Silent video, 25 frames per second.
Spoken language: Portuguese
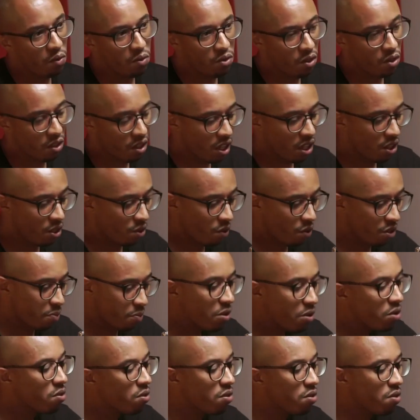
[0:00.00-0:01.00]
Só tem duas
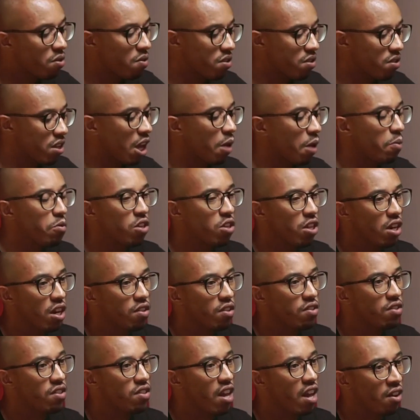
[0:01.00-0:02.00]
pessoas que conseguem me tirar
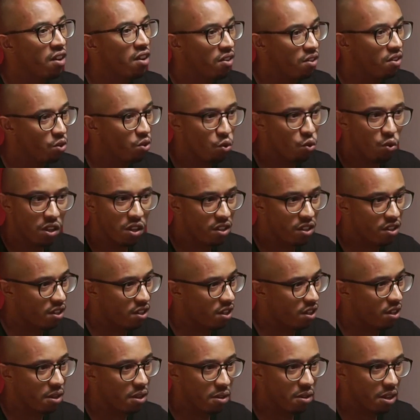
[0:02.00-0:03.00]
do sério.
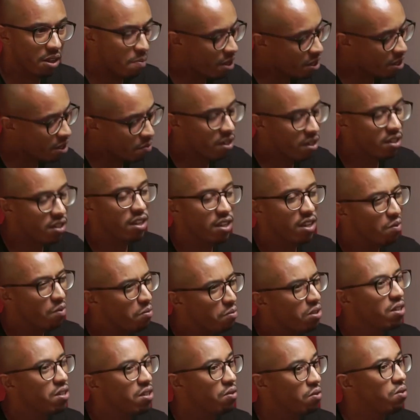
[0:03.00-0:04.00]
Duas. E mesmo assim eu
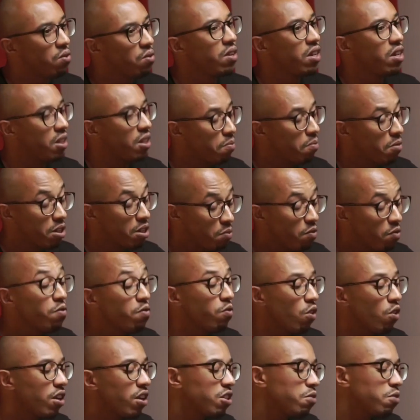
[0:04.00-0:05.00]
me seguro ainda, mesmo
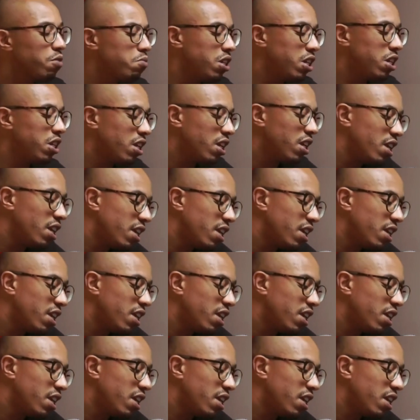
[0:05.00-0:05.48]
fora de mim.